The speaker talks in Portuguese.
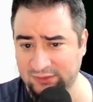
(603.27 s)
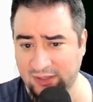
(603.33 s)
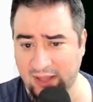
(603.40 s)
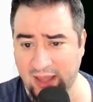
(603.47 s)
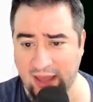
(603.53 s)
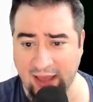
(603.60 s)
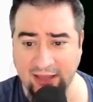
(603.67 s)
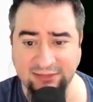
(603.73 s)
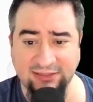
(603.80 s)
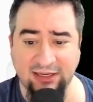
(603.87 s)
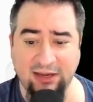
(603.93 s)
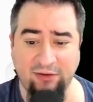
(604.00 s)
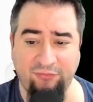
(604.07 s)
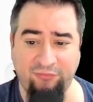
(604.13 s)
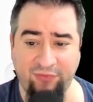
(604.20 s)
Esse
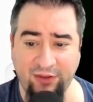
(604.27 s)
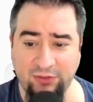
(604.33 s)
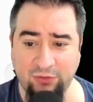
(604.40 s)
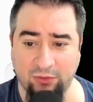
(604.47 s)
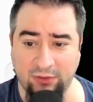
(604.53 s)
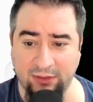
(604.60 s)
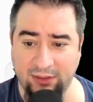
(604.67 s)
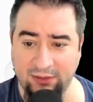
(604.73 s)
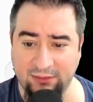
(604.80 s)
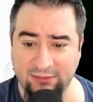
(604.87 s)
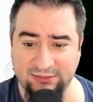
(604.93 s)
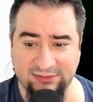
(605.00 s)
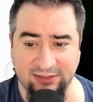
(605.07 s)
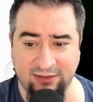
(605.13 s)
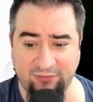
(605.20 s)
aqui fritou, né?
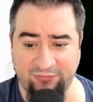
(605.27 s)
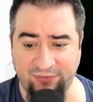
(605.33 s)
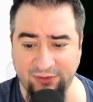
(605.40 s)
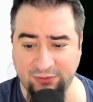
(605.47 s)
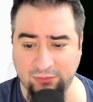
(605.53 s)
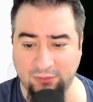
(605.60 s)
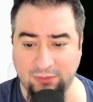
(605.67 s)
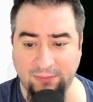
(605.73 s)
Esse aqui fritou.